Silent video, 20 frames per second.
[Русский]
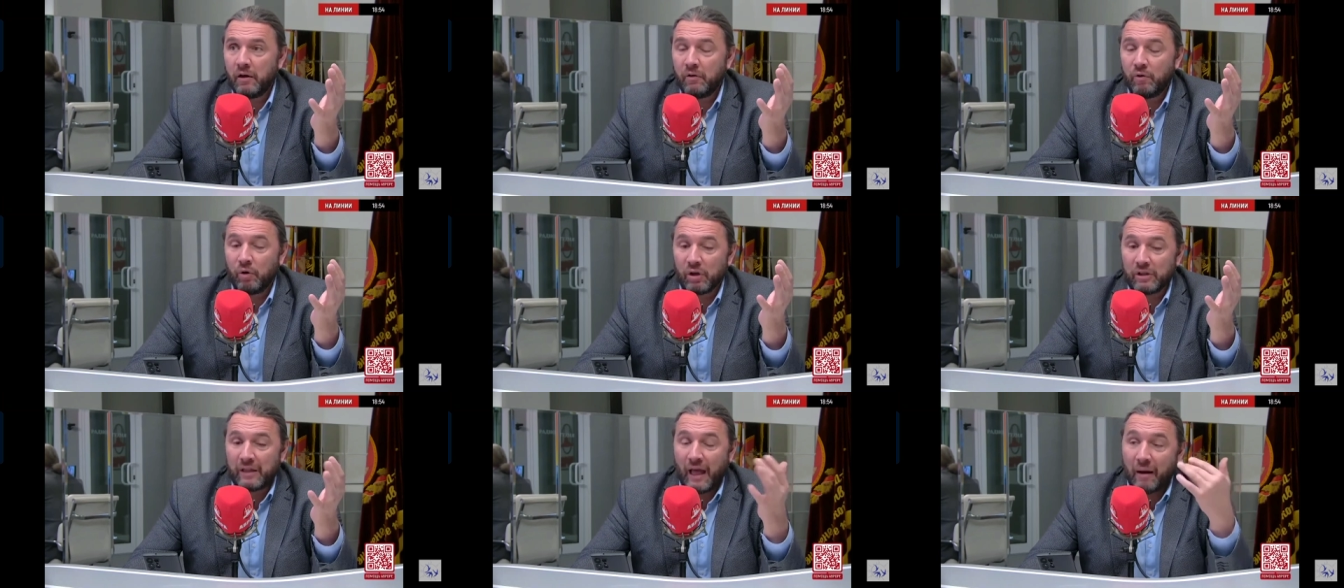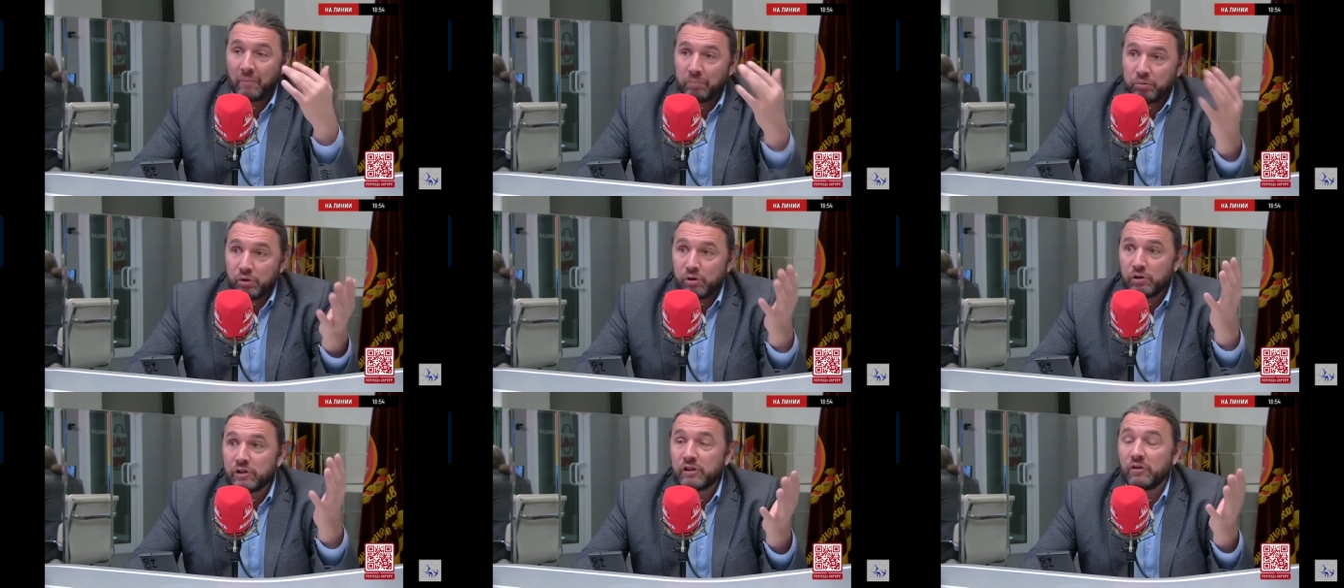Вот. А
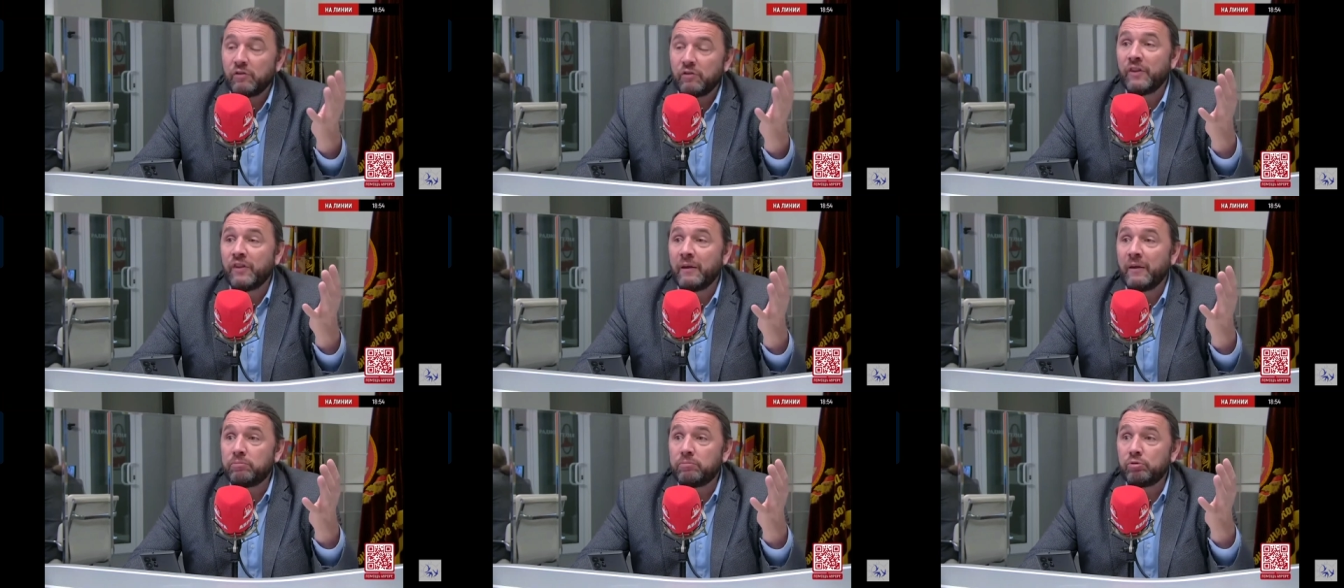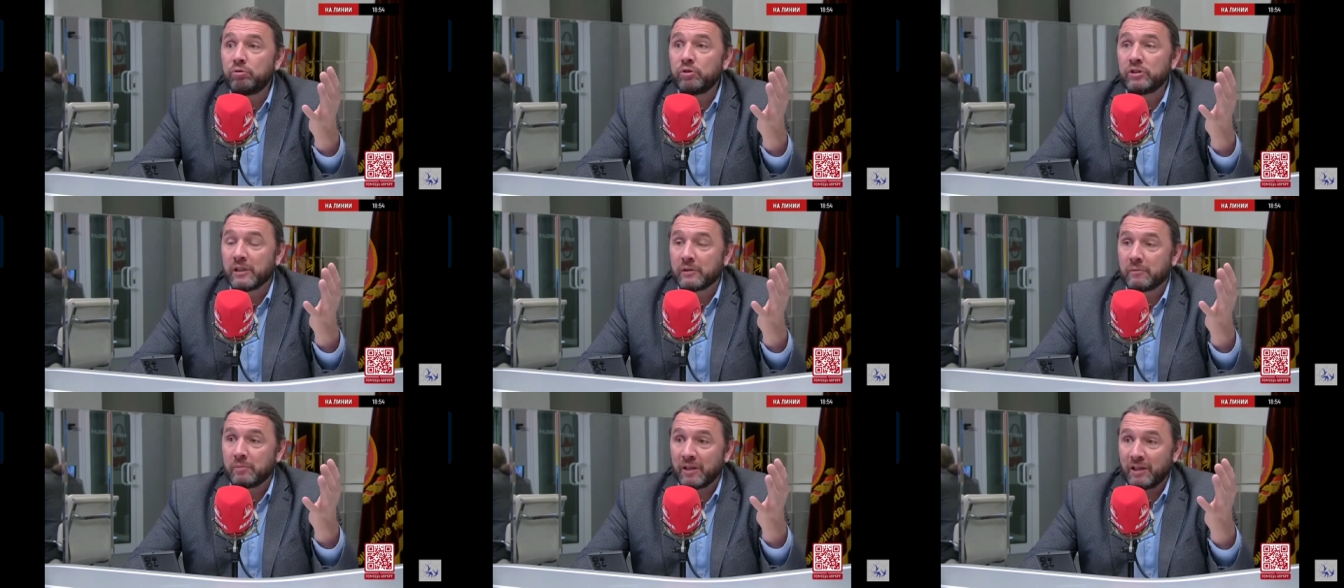будущего не
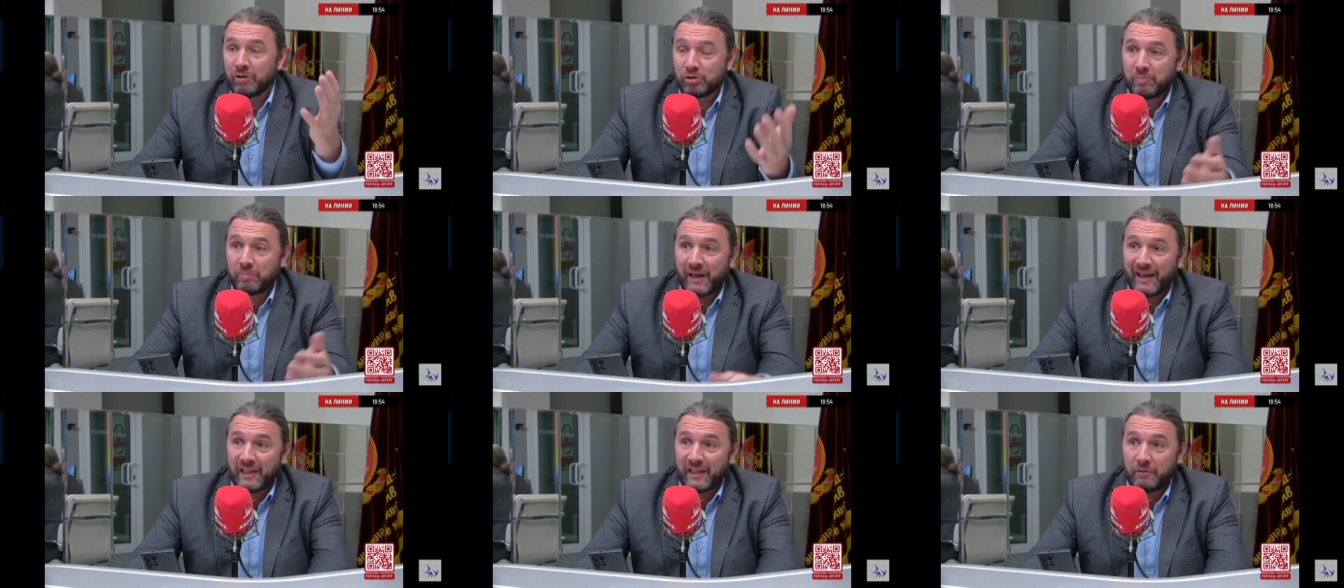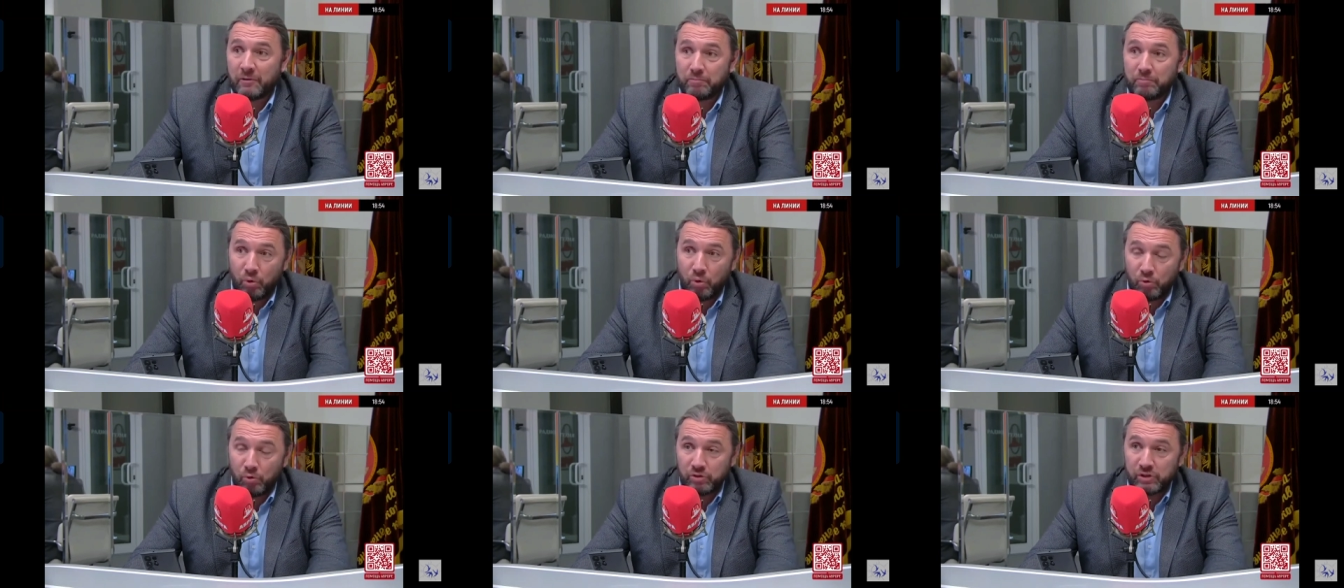будет. Потому что пока ты
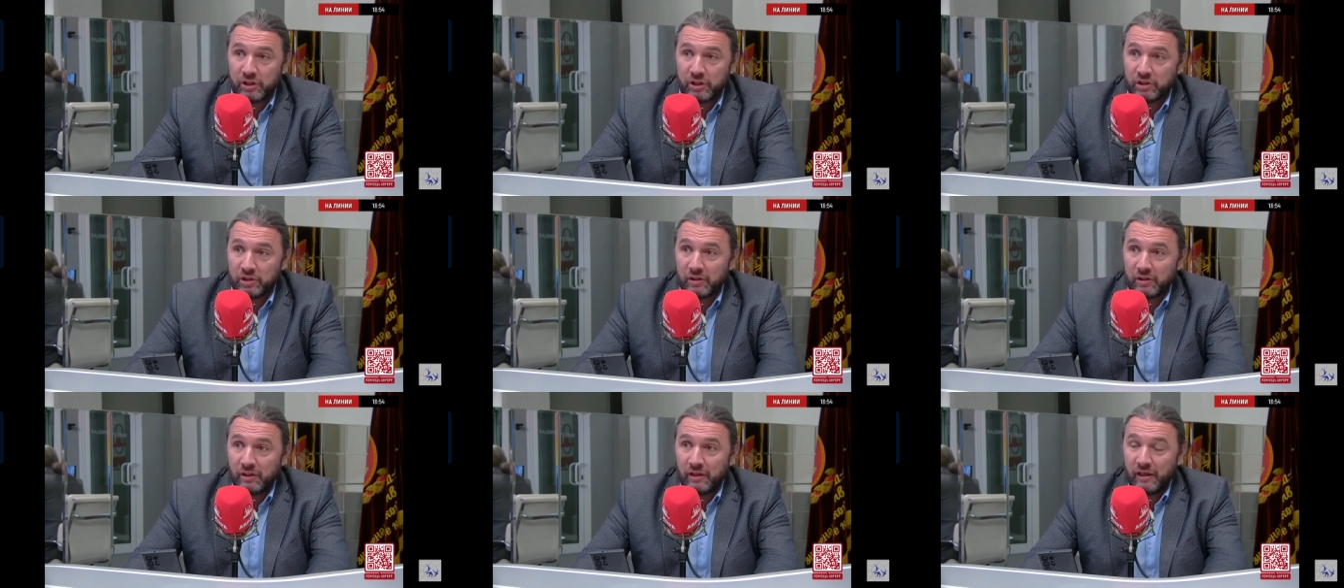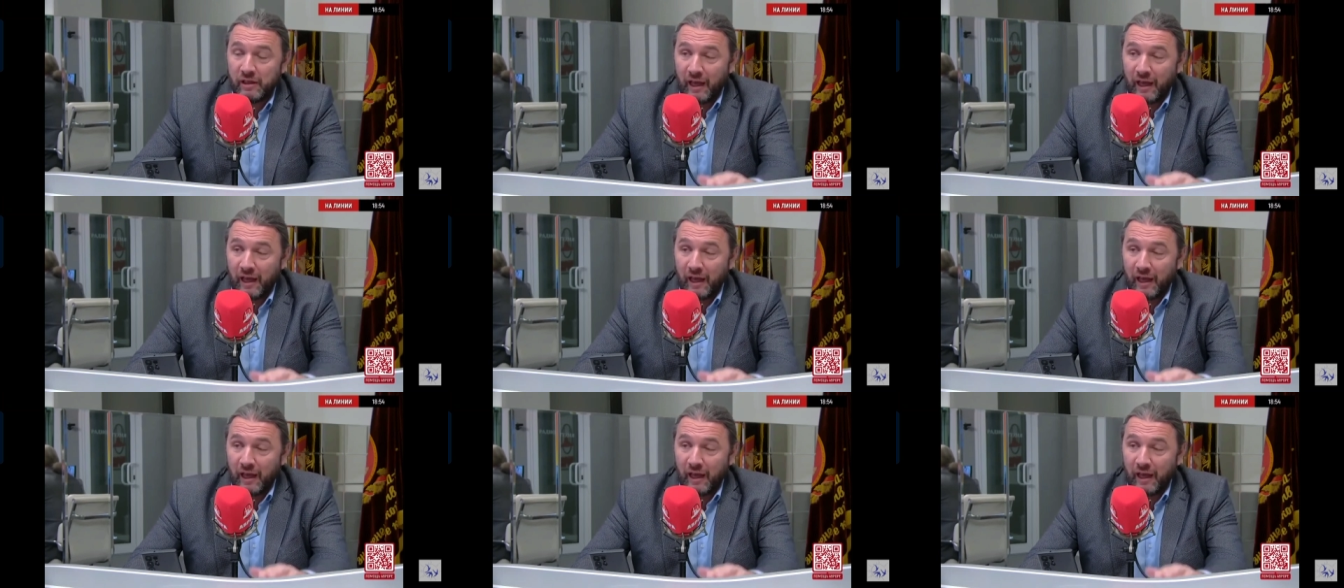ползаешь,